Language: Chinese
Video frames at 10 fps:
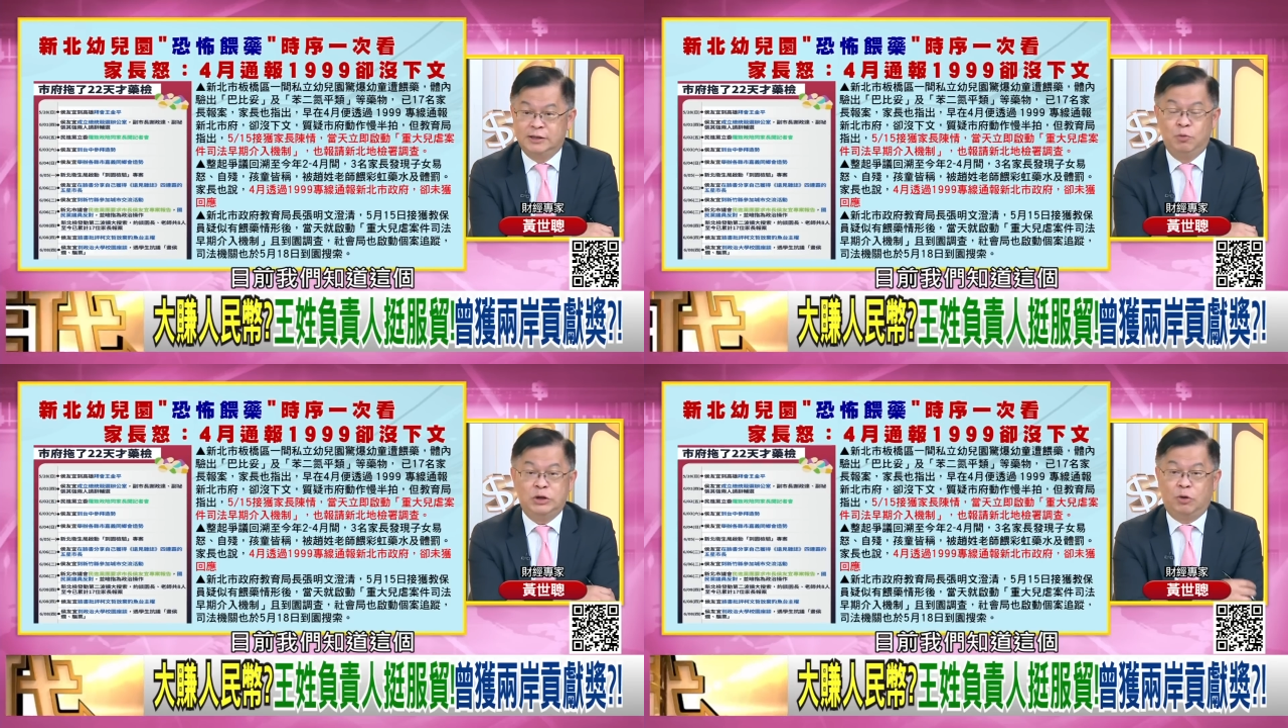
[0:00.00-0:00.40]

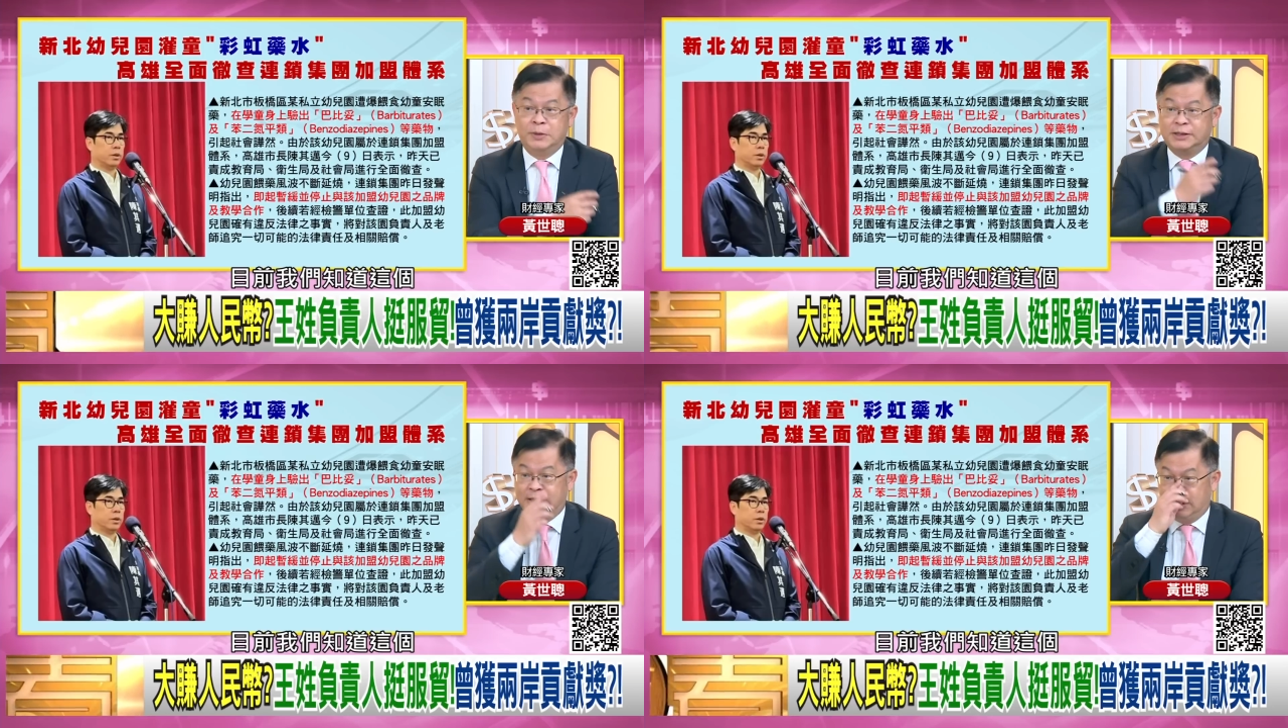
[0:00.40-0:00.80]
目前我
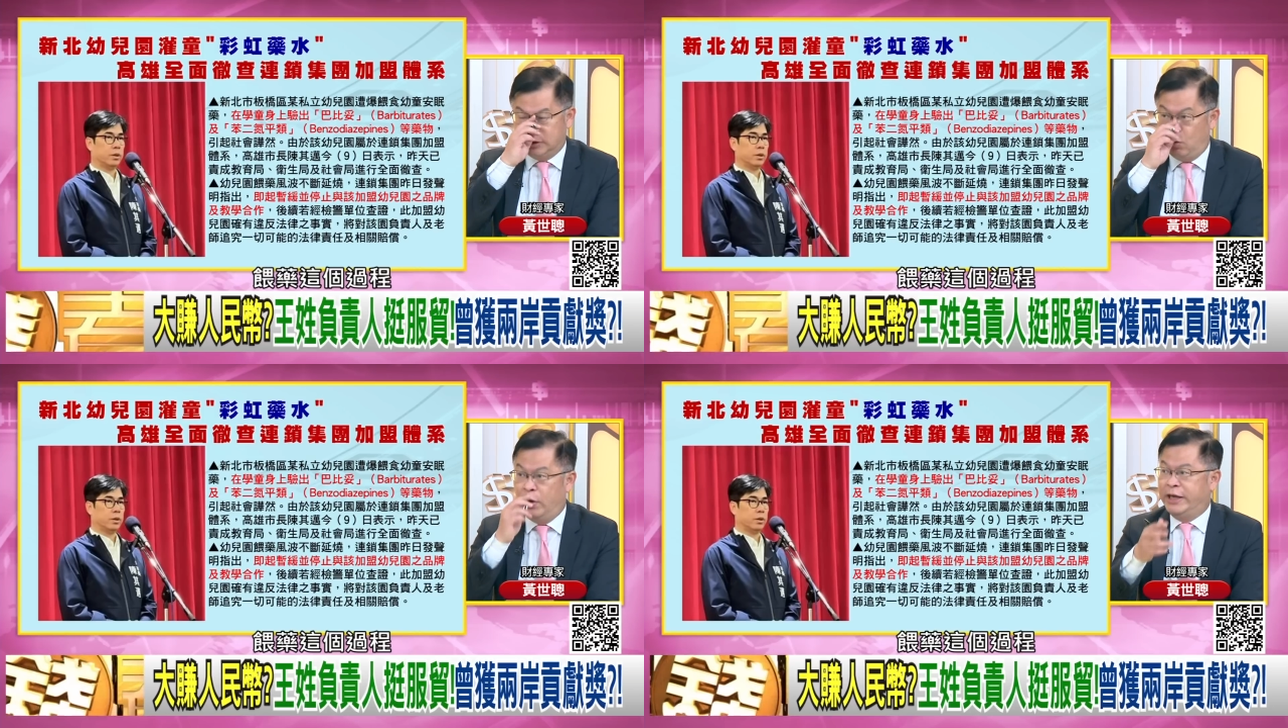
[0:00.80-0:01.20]
们知道
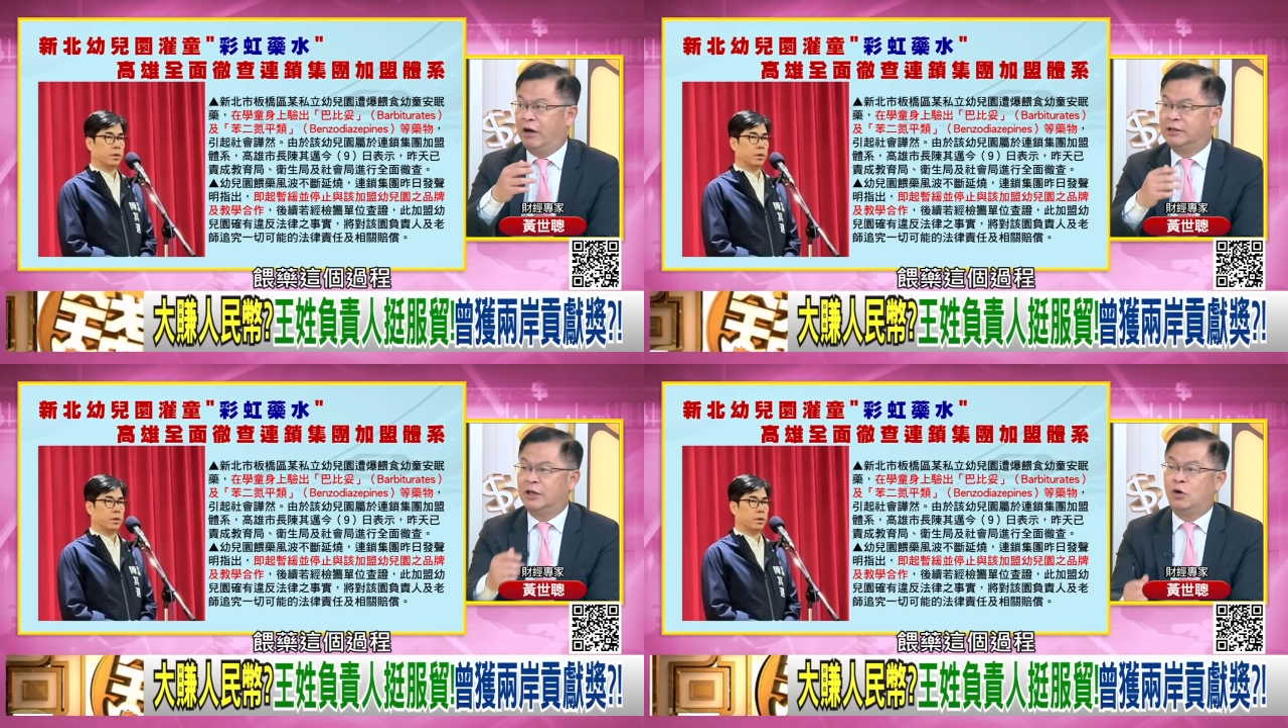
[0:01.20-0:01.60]
这胃
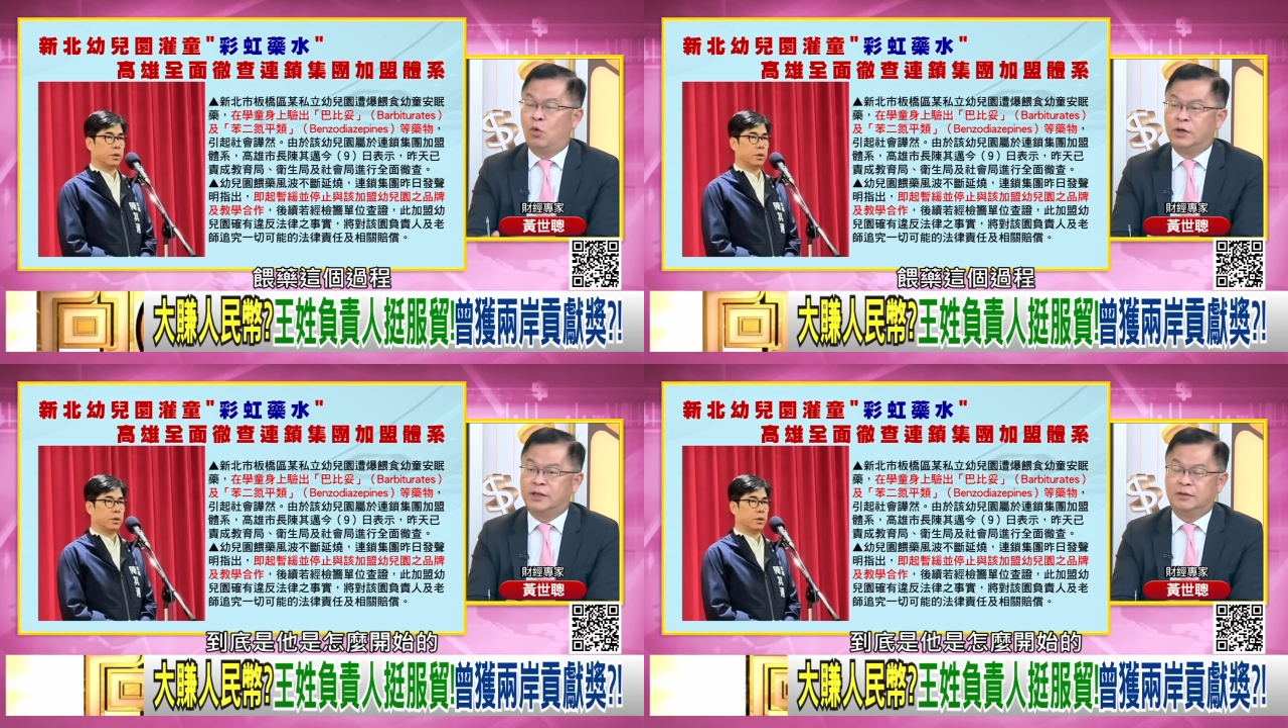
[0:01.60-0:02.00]
药这个
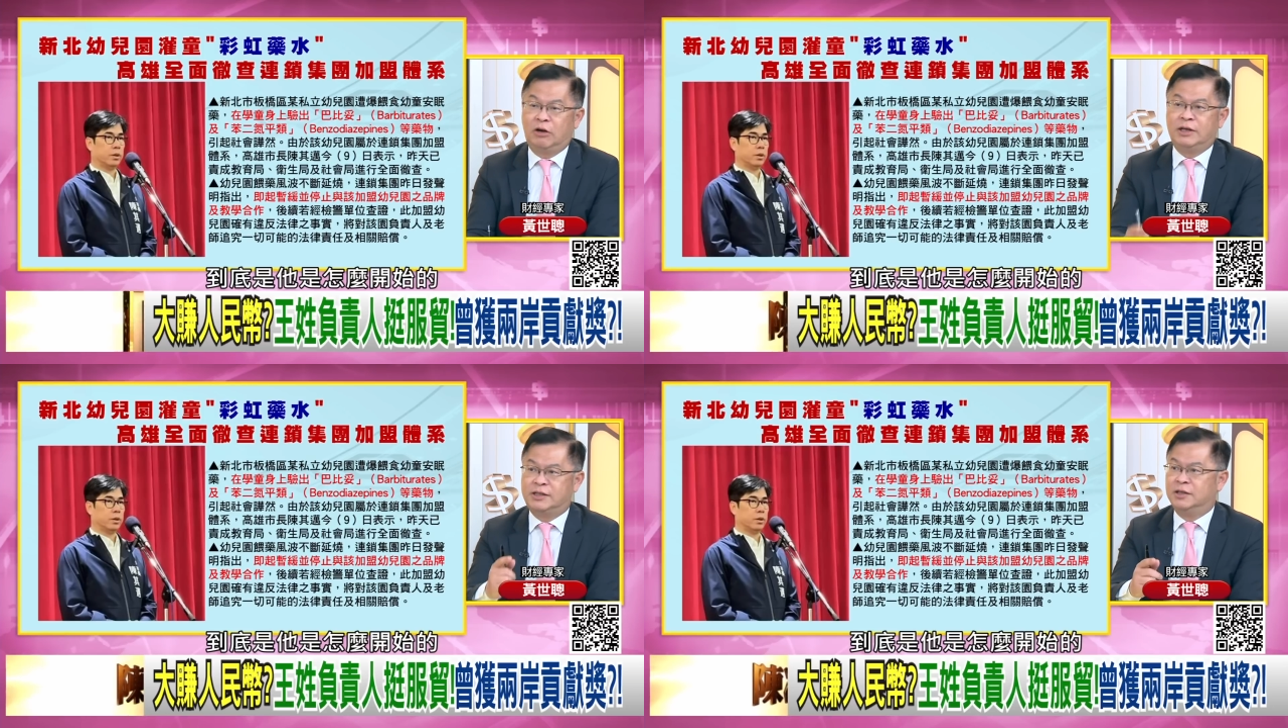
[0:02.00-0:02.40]
过程
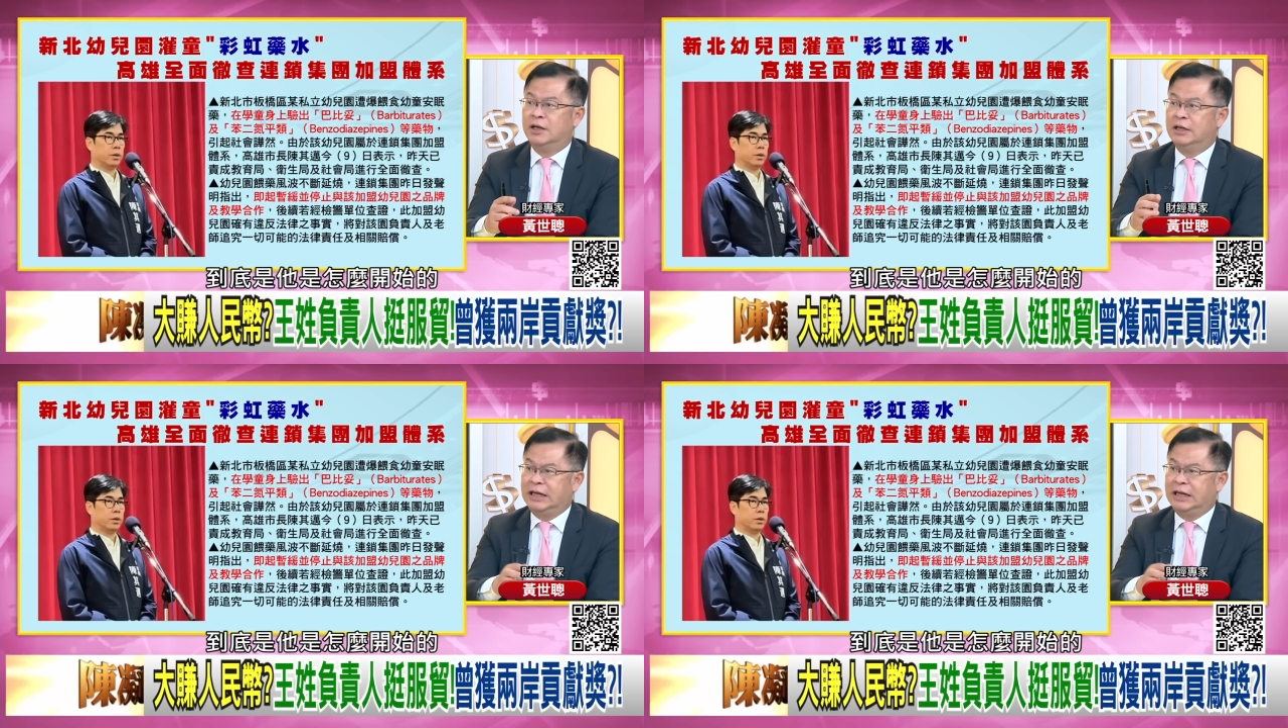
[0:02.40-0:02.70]
到底是